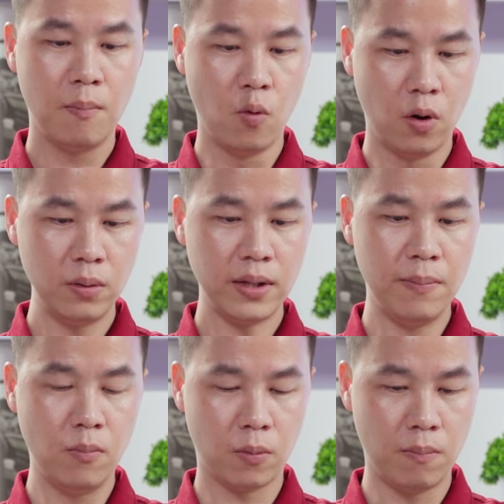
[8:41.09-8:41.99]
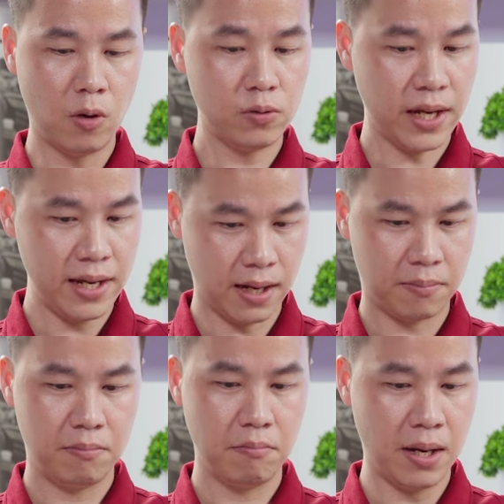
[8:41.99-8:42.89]
Muốn tìm một mẫu xe Nhật
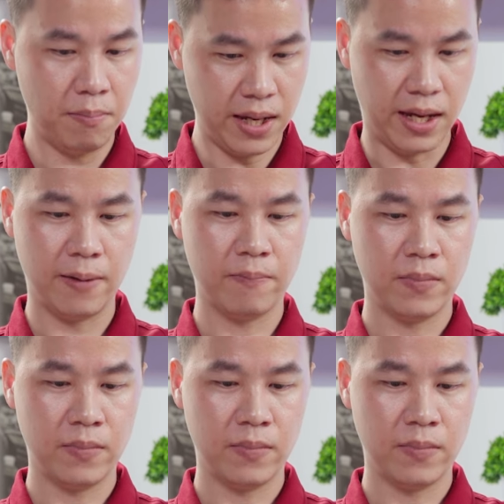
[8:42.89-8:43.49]
bền bỉ,